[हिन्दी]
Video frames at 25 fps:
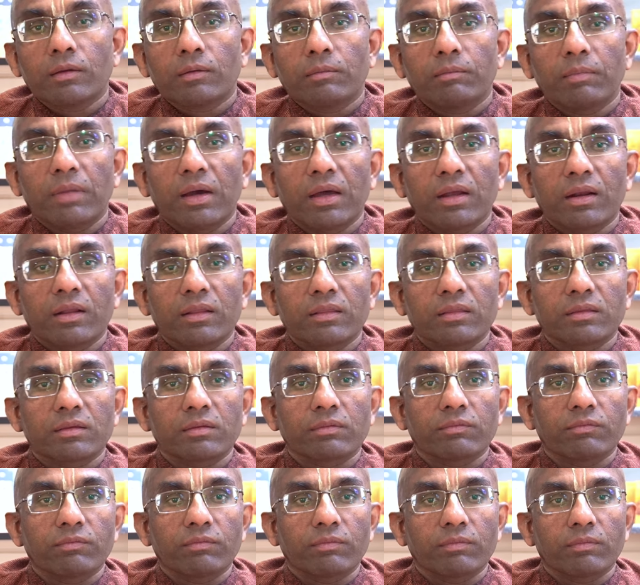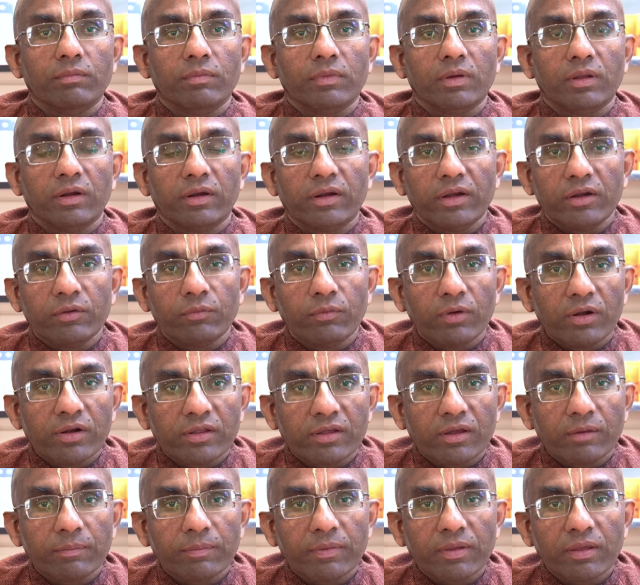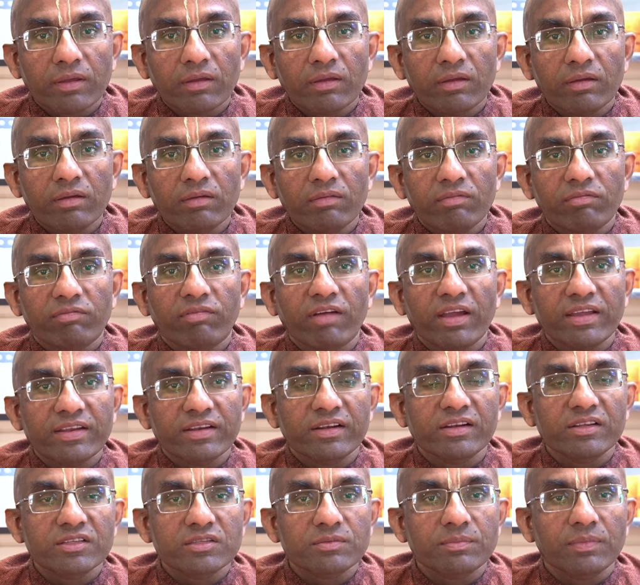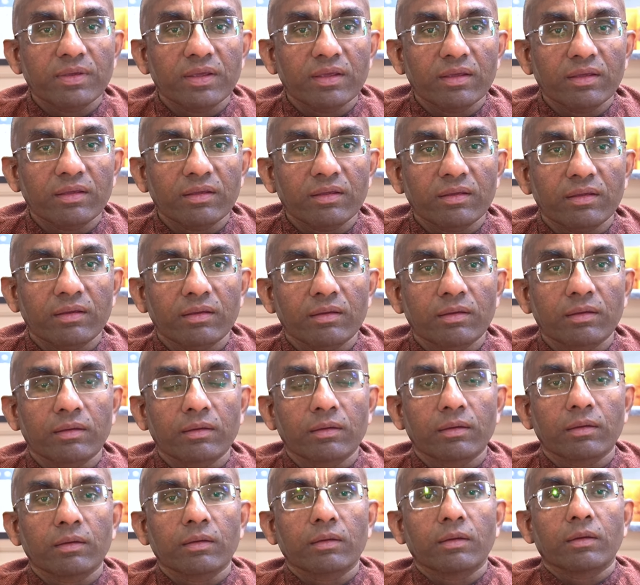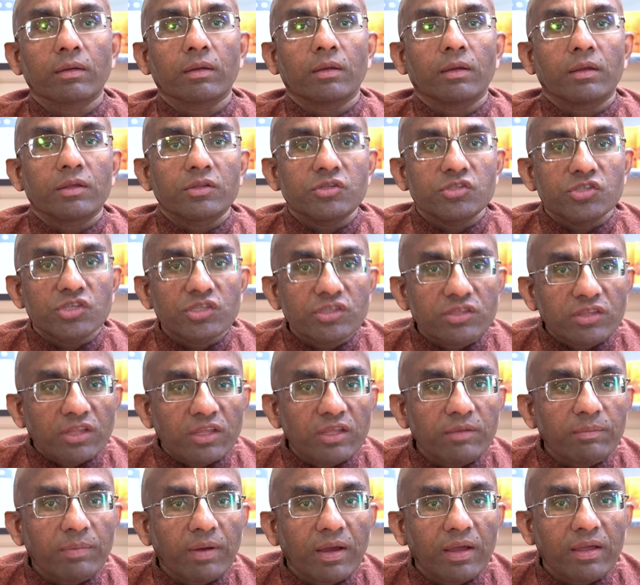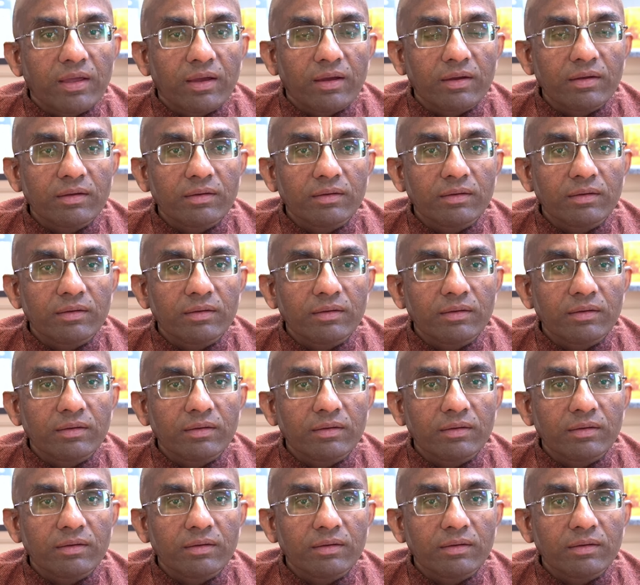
भारत क्रिकेट वर्ल्ड कप के फाइनल्स में जीत नहीं पाया